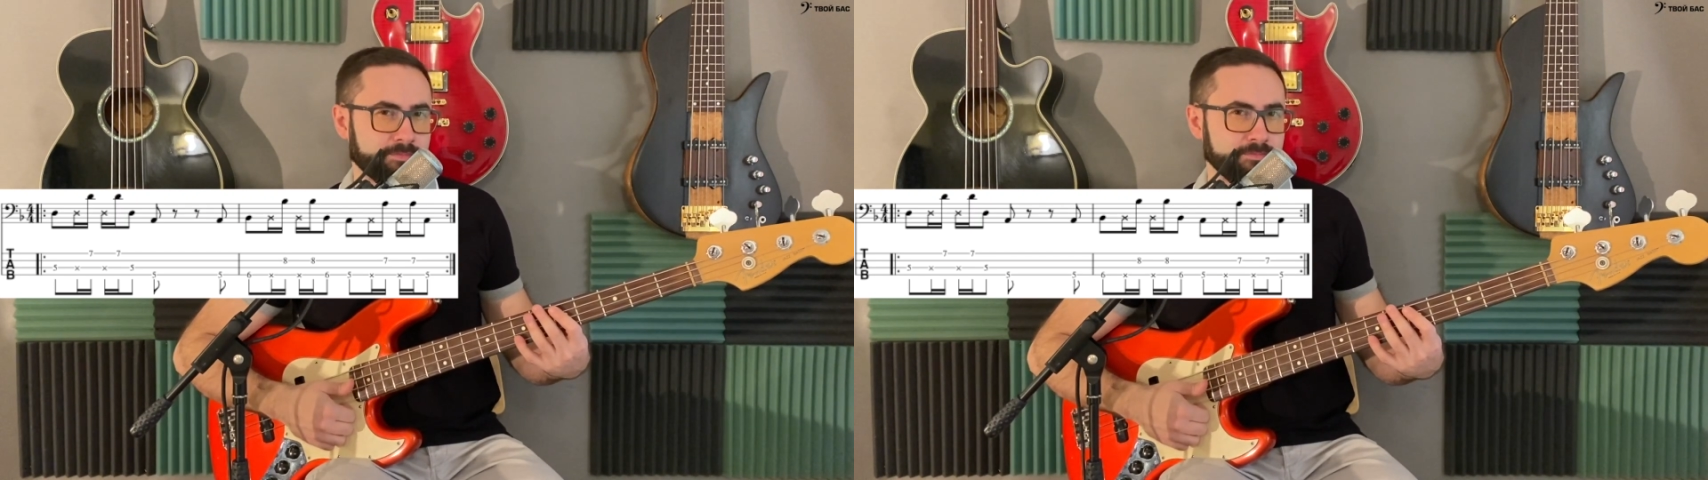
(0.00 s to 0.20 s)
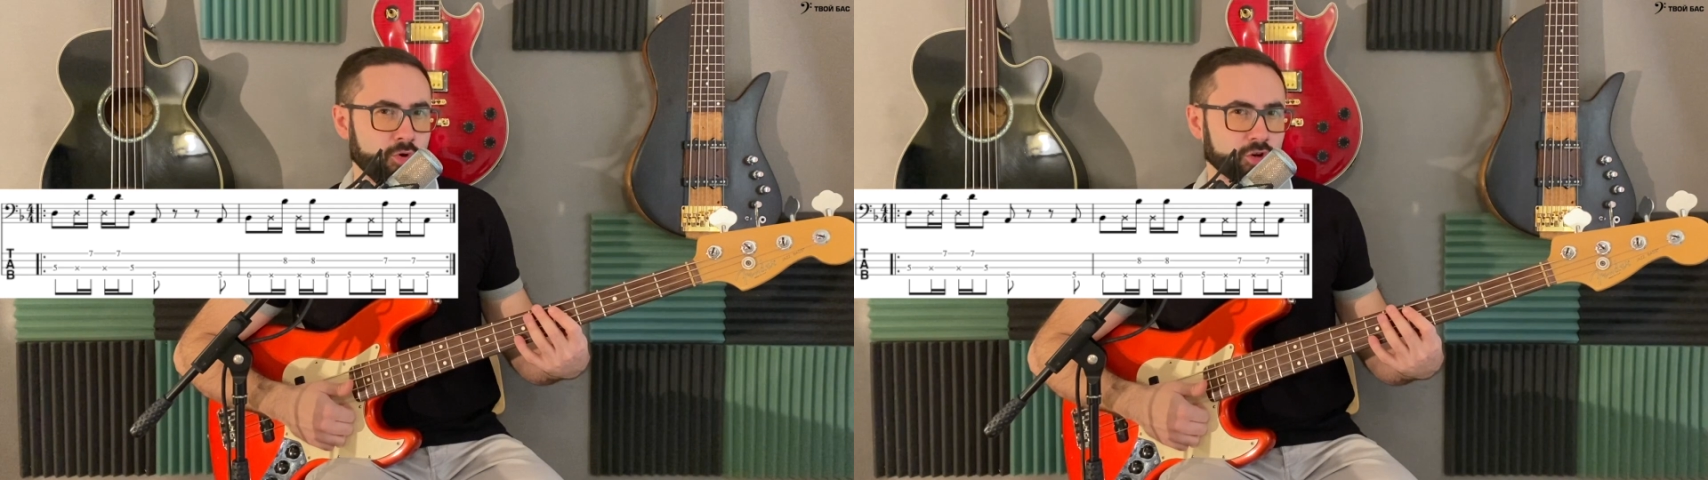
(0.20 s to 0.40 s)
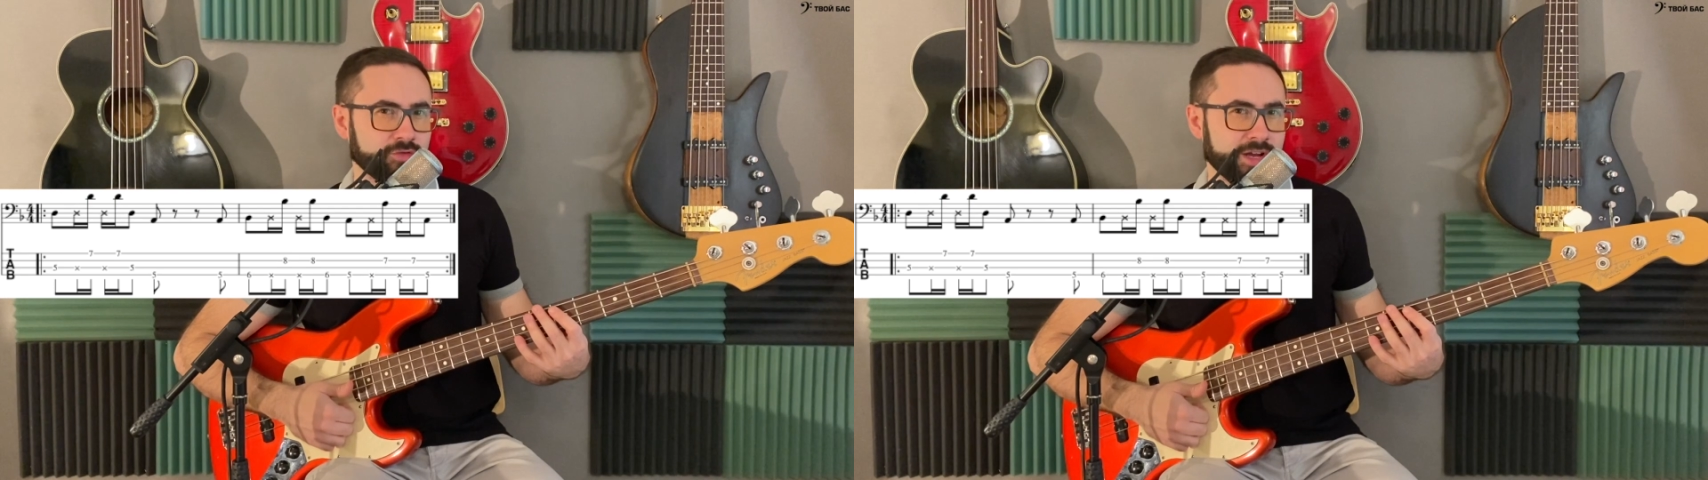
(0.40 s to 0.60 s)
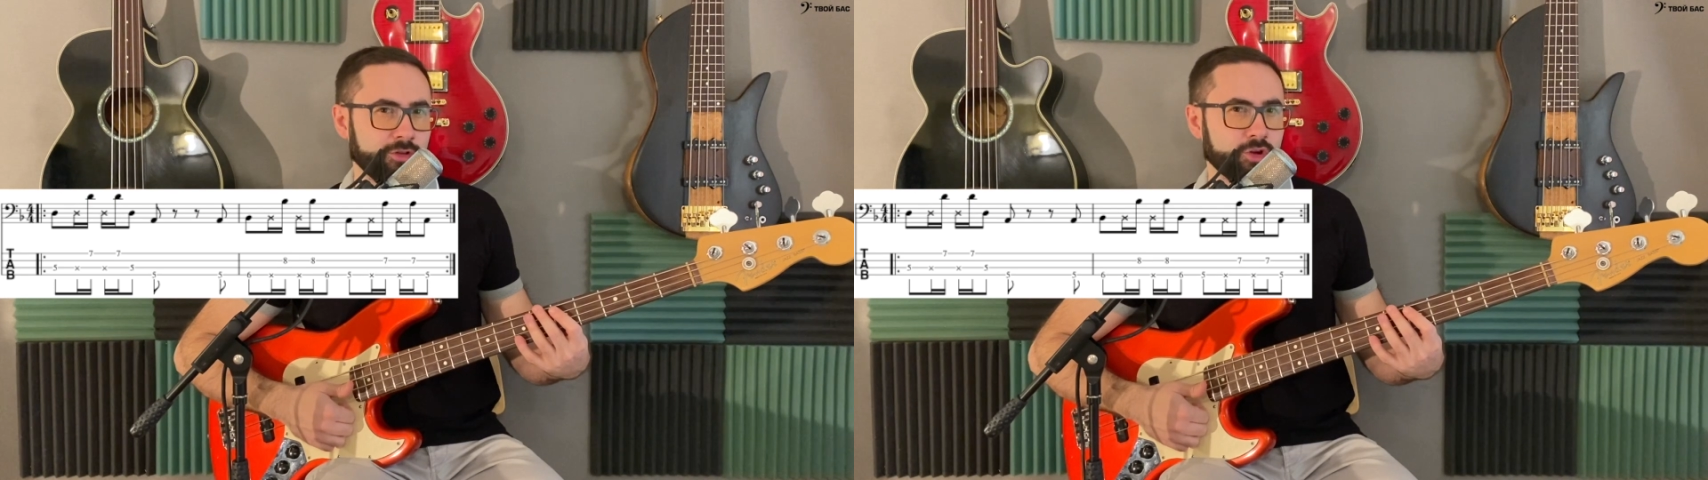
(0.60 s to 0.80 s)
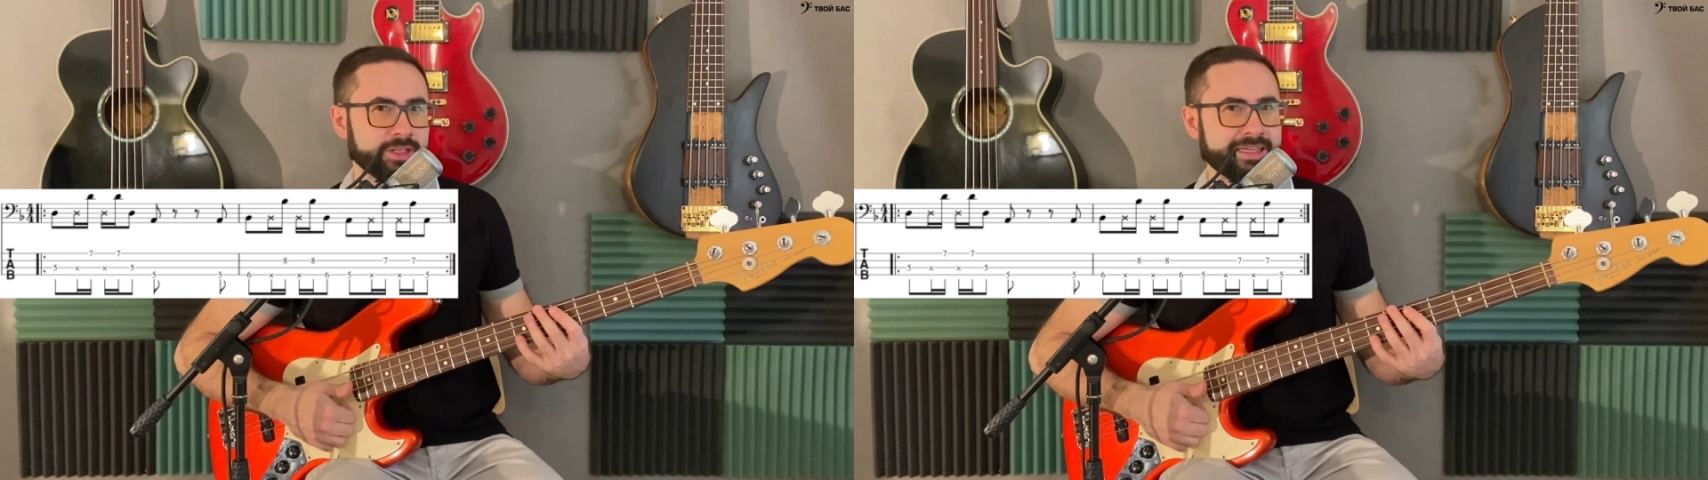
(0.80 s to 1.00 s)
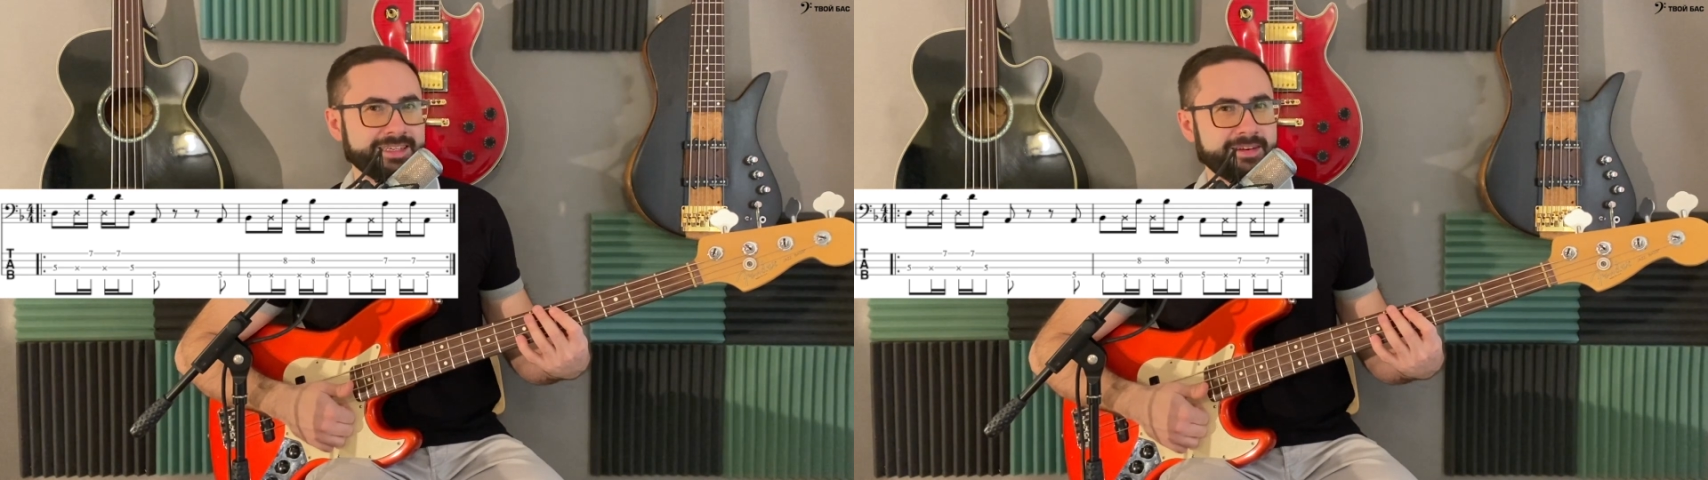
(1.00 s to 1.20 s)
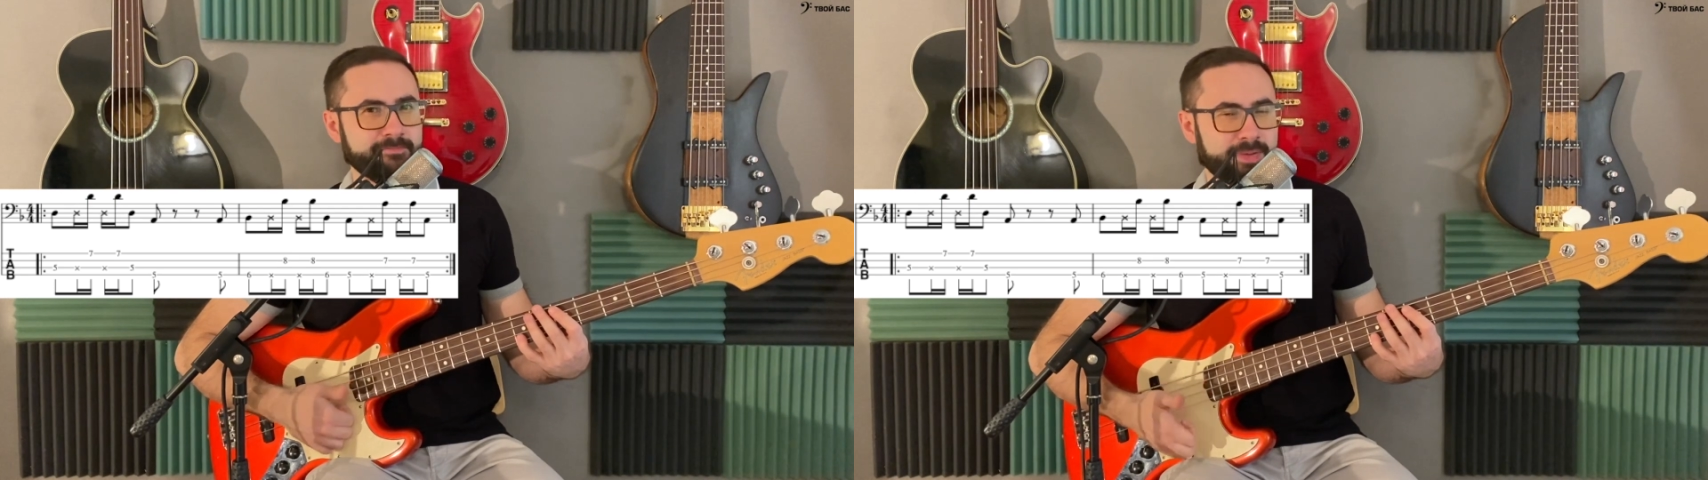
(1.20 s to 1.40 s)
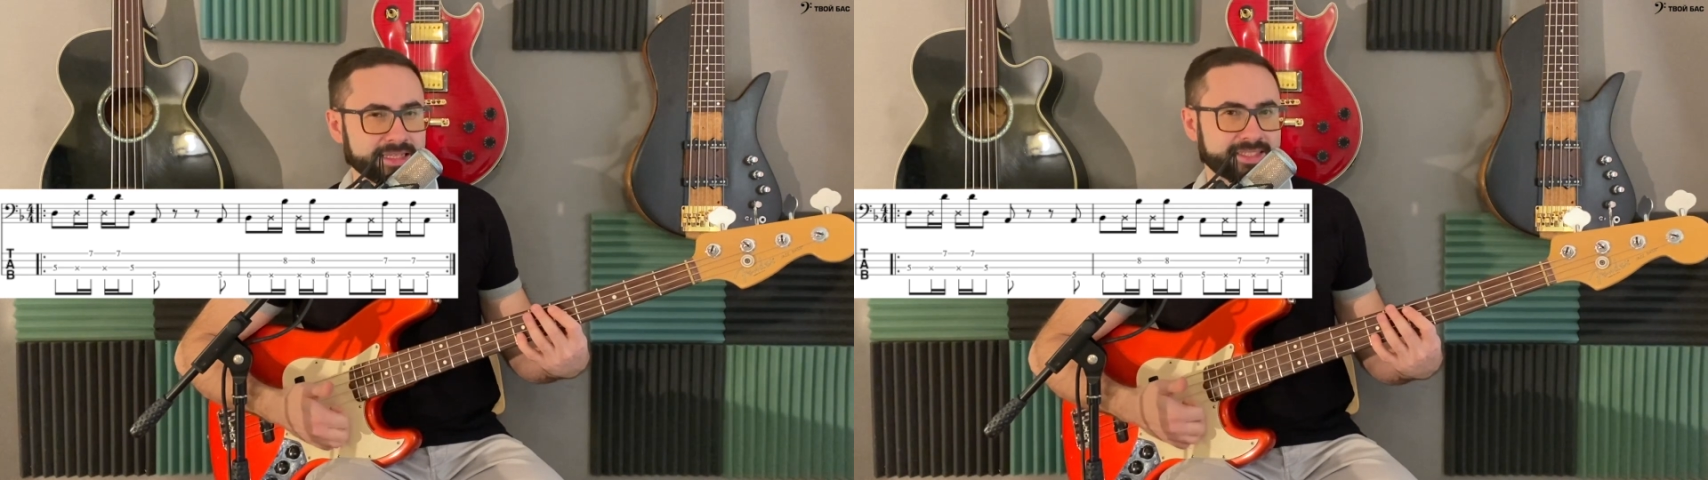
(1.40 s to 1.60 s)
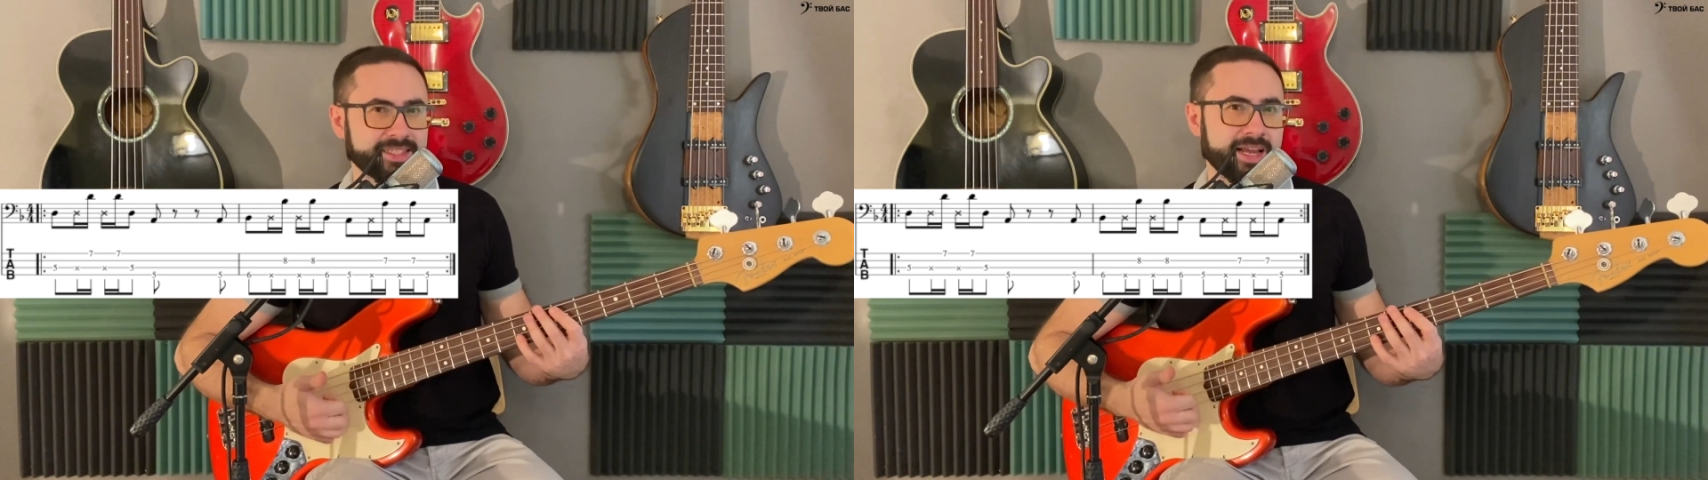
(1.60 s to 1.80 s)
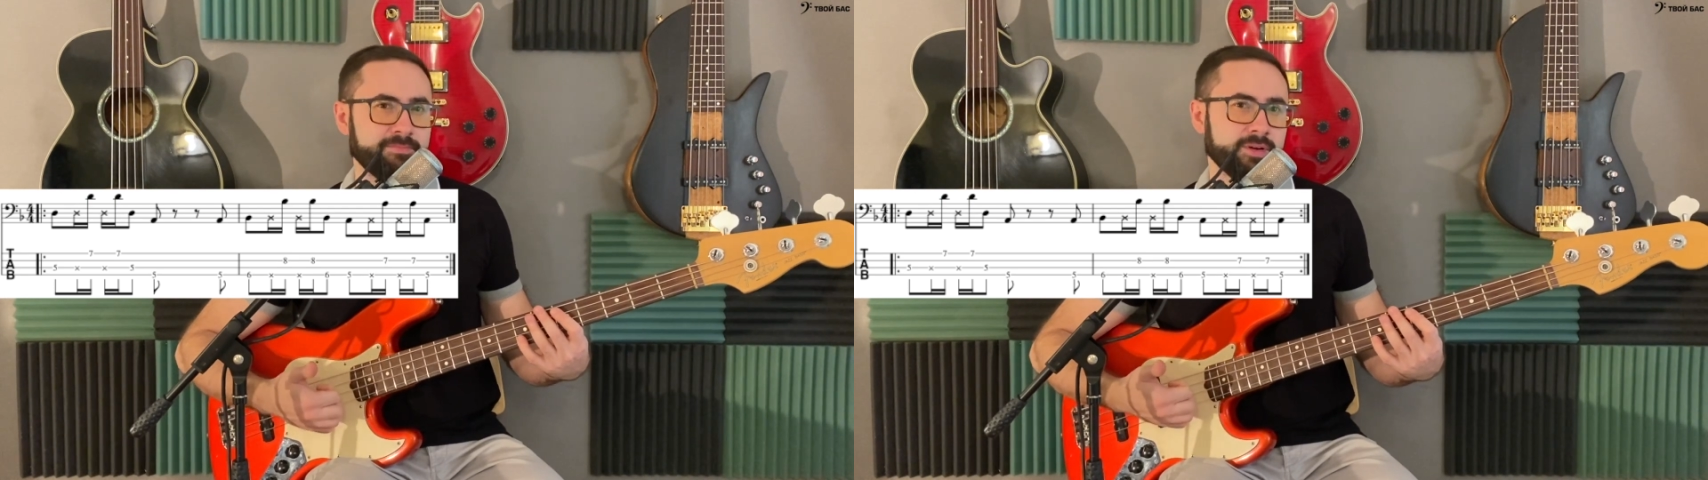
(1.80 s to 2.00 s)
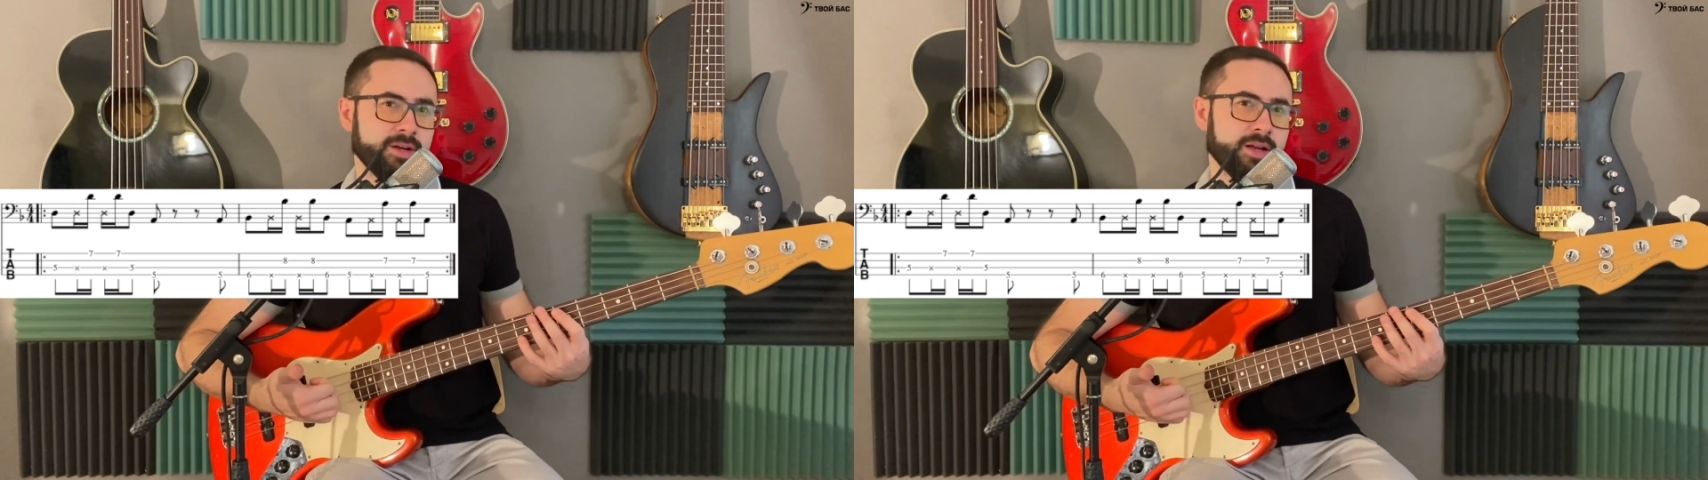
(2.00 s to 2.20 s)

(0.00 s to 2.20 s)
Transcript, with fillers: мертвая нота, подцеп,